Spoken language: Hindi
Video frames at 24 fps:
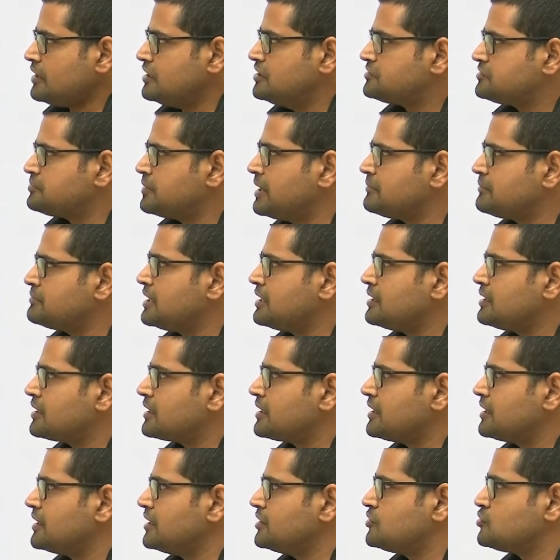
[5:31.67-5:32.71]
इसमें आप ध्यान
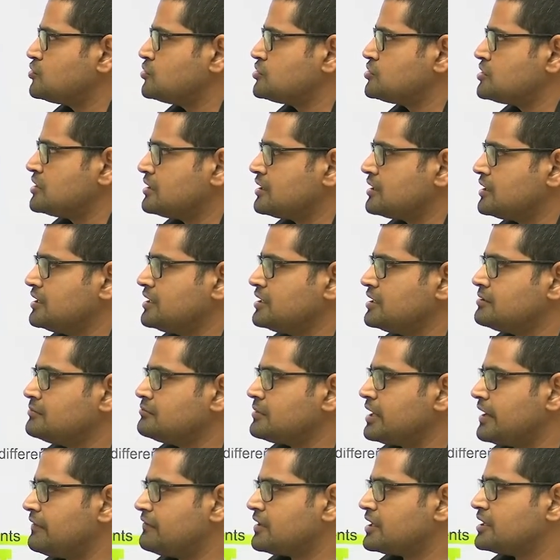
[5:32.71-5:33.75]
रखेंगे जो जनरली हम
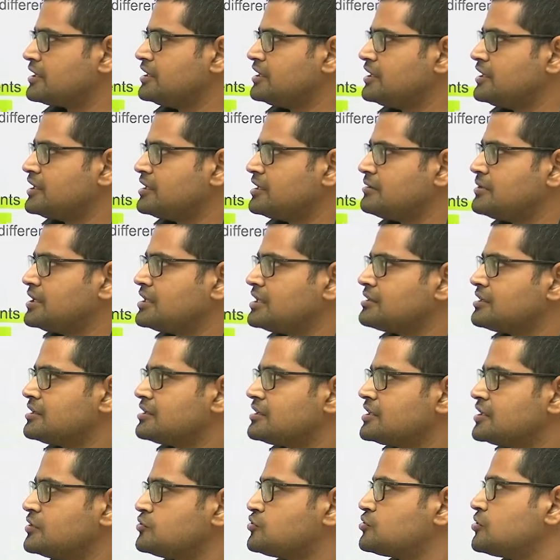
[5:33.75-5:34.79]
एवरग्रीनिंग की बात
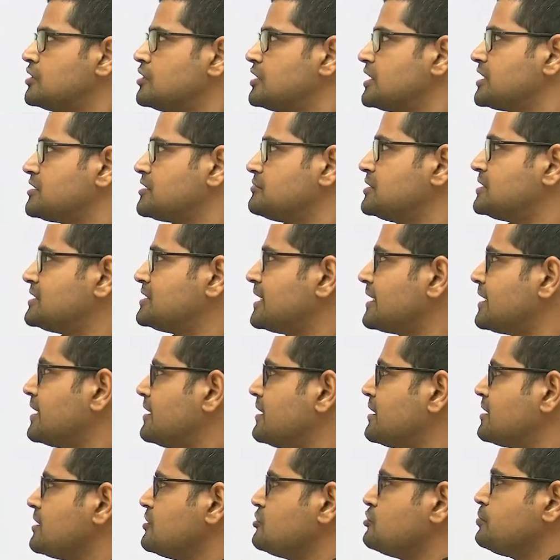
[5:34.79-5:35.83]
करते हैं उस कॉन्टेक्स में
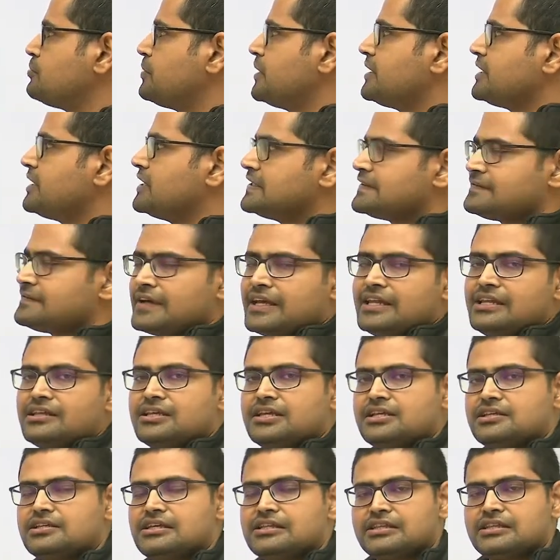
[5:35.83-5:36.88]
सेकेंडरी जो पेटेंट्स फाइल
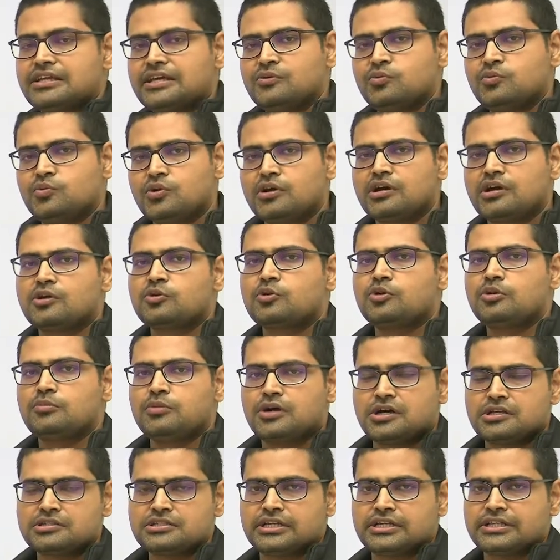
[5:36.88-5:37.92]
किए जाते हैं उनका रोल
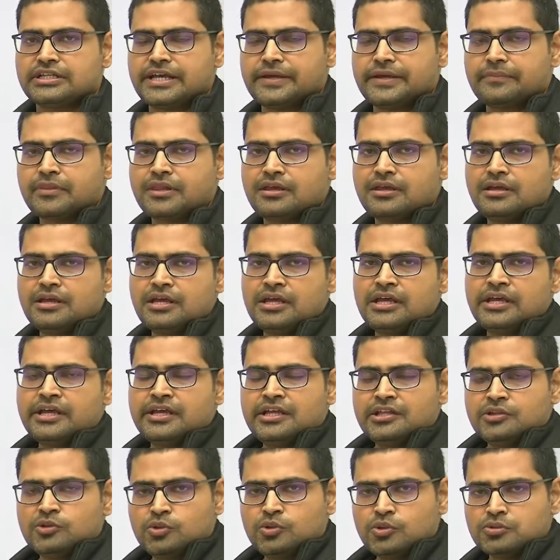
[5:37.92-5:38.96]
बहुत ज़्यादा
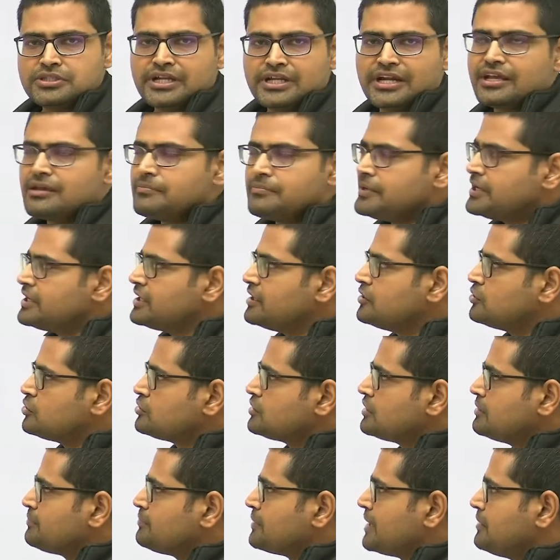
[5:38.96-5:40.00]
है दो तरह के पेटेंट
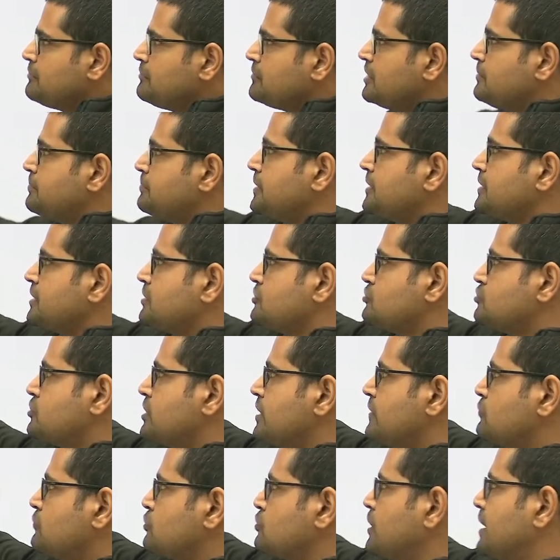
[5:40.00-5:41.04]
होते हैं प्राइमरी पेटेंट जो
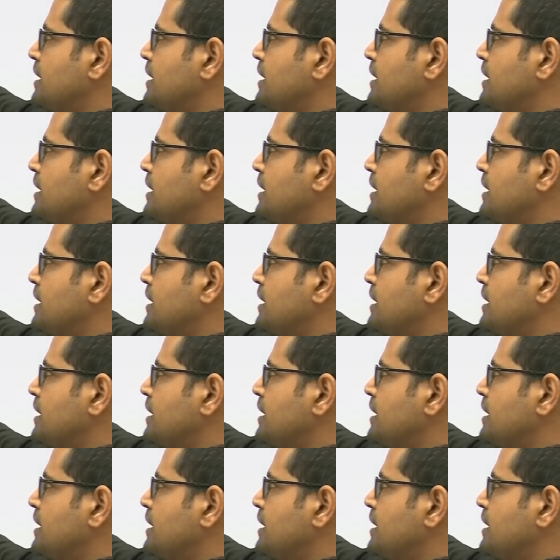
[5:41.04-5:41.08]
है वो तो